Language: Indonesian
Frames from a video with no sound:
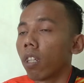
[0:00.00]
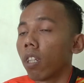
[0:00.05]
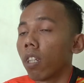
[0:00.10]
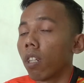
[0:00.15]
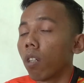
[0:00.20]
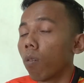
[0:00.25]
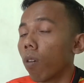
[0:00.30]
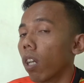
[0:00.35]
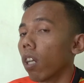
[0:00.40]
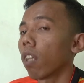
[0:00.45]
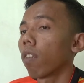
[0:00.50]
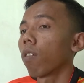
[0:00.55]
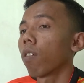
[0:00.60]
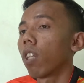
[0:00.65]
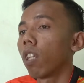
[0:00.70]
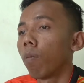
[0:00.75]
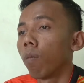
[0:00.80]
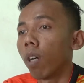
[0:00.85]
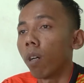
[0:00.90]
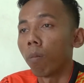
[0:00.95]
di
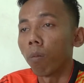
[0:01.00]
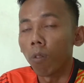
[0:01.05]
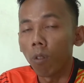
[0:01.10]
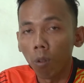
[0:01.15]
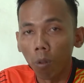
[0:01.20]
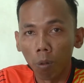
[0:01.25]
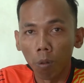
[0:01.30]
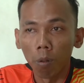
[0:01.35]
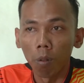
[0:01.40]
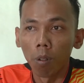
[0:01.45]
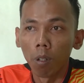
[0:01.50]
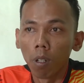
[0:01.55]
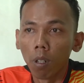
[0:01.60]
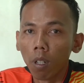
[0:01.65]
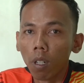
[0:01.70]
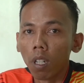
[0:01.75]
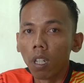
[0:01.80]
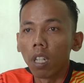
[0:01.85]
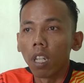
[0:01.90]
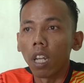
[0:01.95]
250
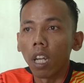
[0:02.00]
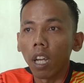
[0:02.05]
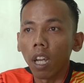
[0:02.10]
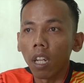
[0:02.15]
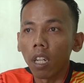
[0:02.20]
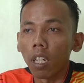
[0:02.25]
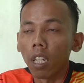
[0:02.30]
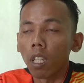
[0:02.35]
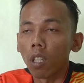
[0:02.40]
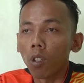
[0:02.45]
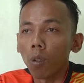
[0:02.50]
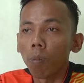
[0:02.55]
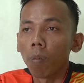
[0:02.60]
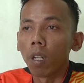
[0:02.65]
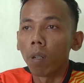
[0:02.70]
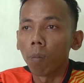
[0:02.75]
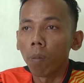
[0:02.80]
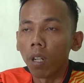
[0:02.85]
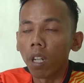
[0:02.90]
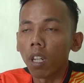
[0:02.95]
ya kan itu
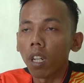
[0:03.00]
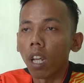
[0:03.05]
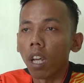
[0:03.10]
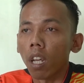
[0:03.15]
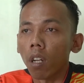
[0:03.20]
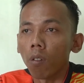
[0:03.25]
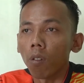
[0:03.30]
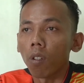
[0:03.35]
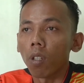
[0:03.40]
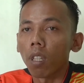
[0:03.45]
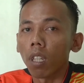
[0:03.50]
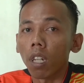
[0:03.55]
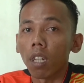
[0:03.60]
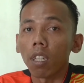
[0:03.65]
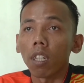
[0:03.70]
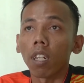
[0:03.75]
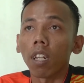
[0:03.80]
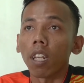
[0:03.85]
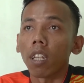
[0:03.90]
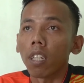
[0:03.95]
benar-benar harus
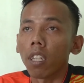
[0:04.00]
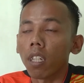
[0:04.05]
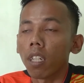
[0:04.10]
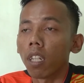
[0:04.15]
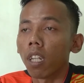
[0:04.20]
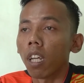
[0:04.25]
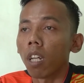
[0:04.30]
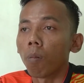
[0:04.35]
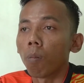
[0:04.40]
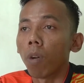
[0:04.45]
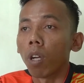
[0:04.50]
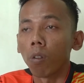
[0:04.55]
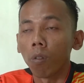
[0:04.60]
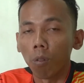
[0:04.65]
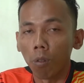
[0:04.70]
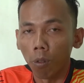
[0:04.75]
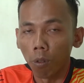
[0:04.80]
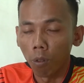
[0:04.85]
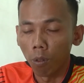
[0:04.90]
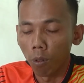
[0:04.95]
terseleksi dengan
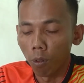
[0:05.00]
bagus